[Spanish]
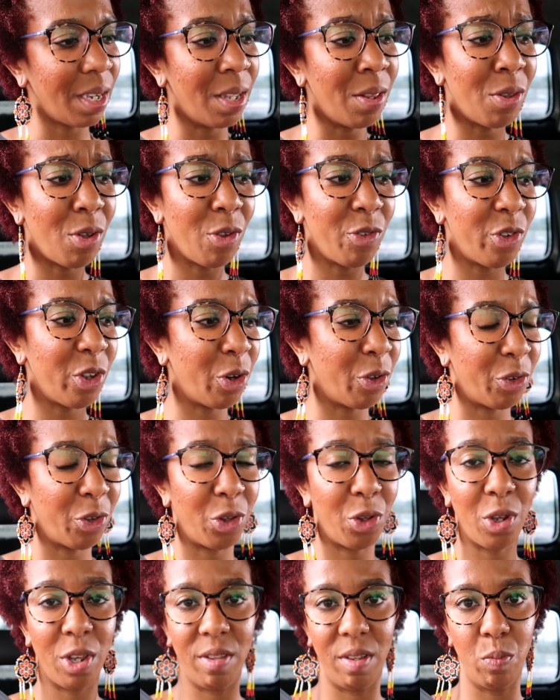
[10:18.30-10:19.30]
Entonces
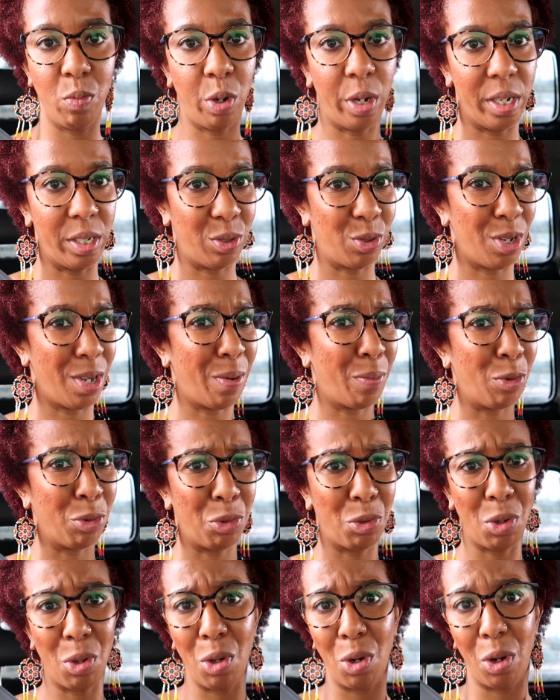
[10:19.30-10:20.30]
nosotros hicimos eso, llevamos
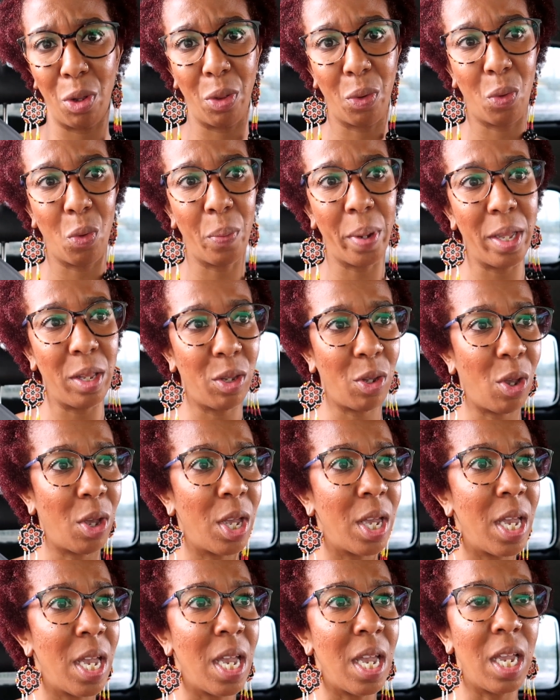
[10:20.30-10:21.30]
todos los documentos
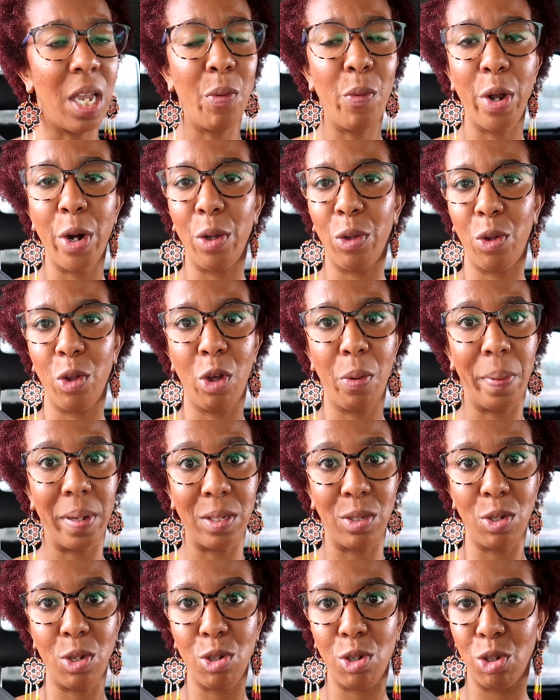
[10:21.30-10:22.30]
y bueno, todo
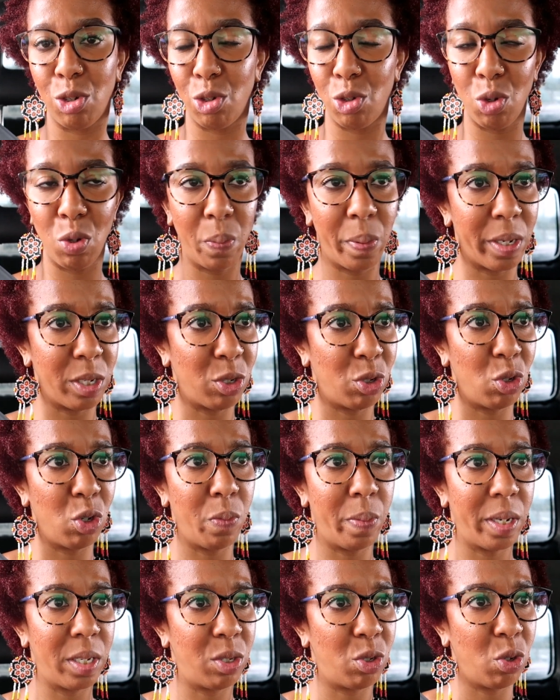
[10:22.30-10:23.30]
pasó súper,
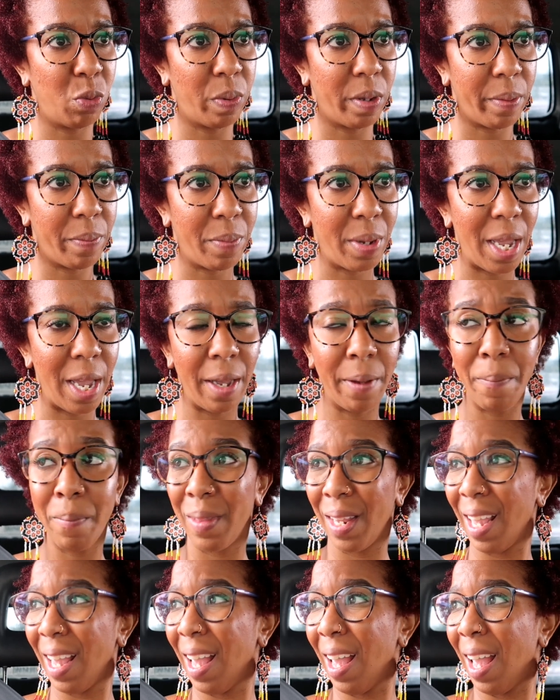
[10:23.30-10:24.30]
súper, súper bien.
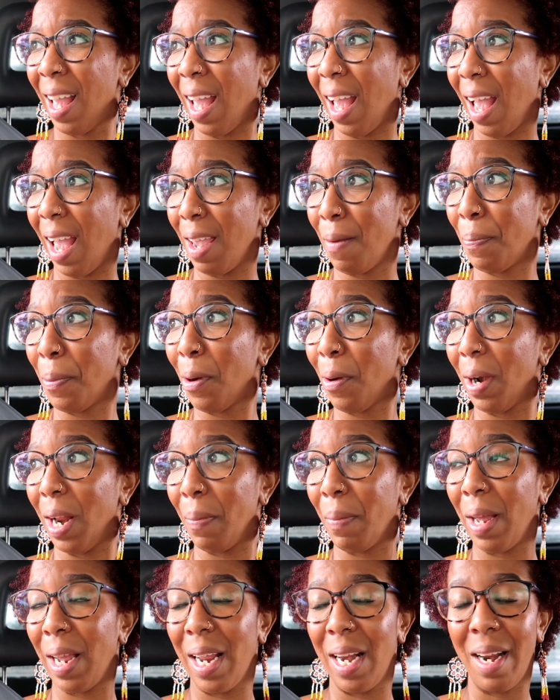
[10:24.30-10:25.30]
Hay
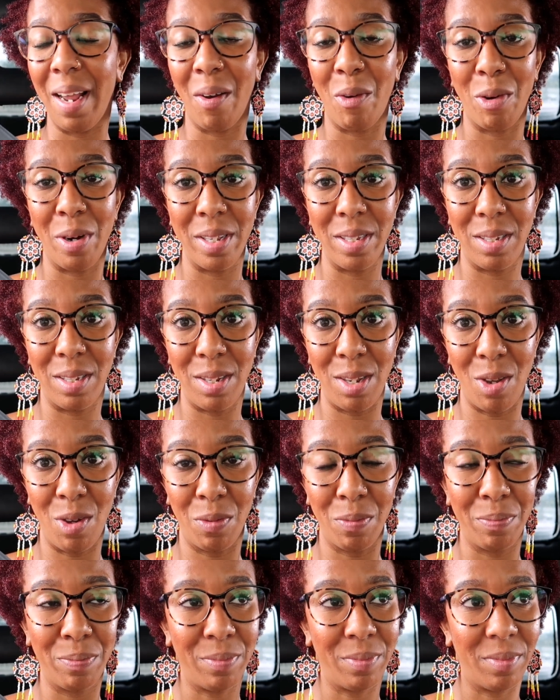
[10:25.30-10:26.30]
problemas en la
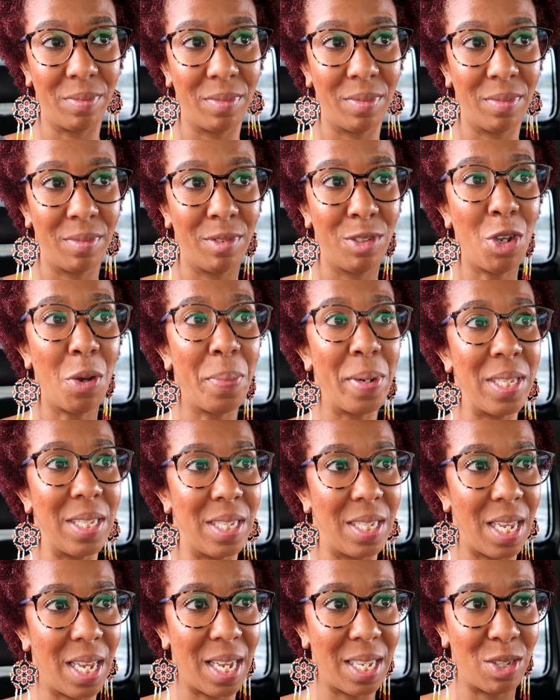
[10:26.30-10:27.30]
conexión. Yo
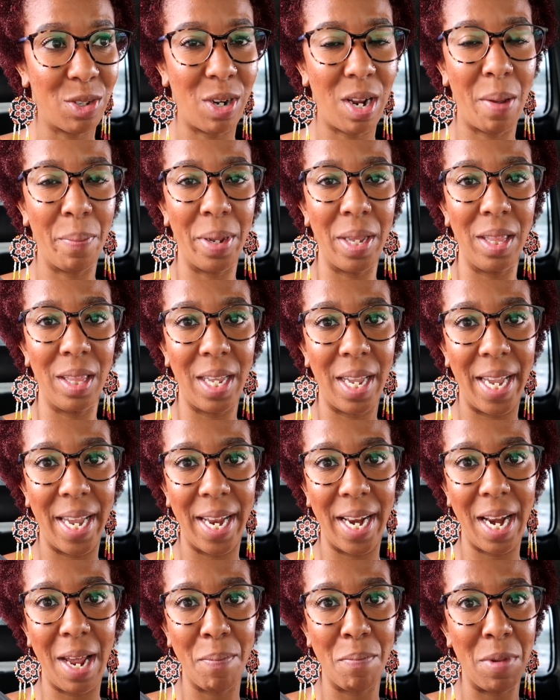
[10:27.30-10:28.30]
pensé que
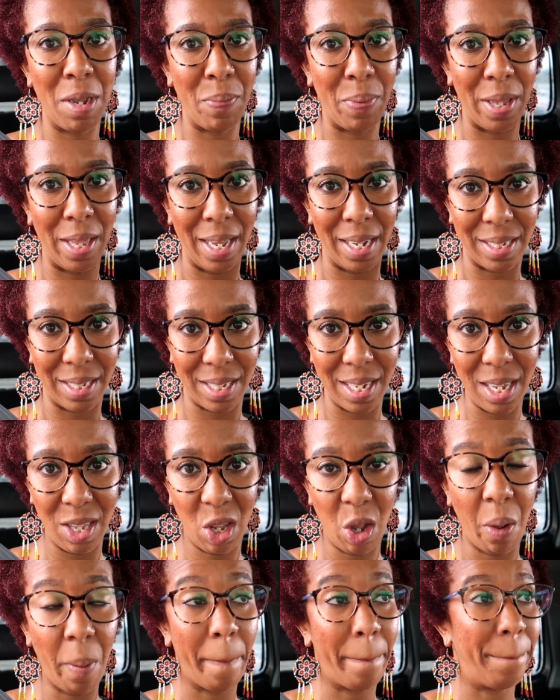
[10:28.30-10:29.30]
solamente era mi
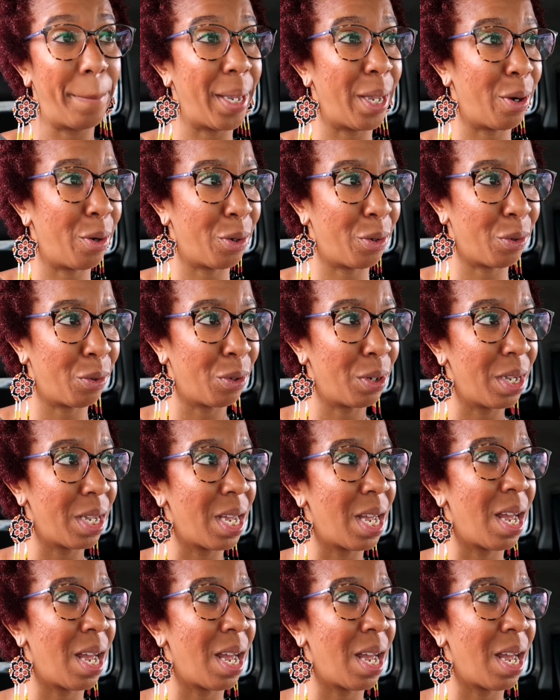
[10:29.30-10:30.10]
pedacito, pero no